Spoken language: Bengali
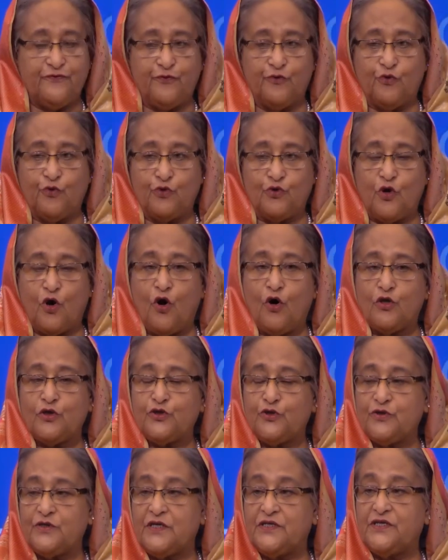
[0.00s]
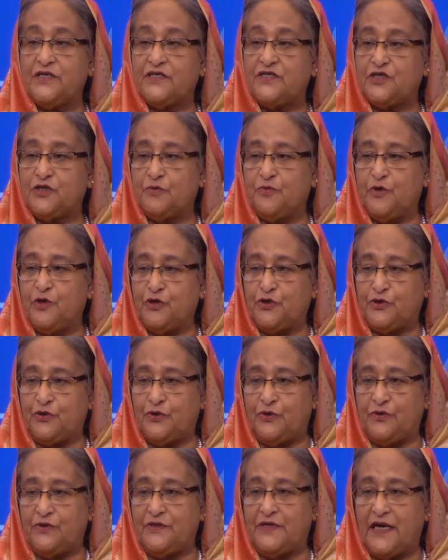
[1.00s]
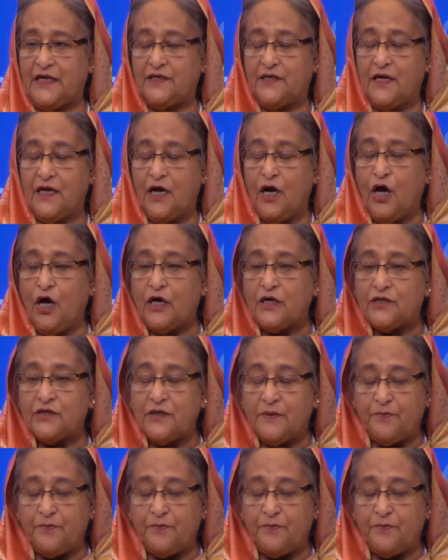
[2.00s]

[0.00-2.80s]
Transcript: ভারতের কাছে অপ্রাপ্ত টিকার জন্য অর্থ ফেরত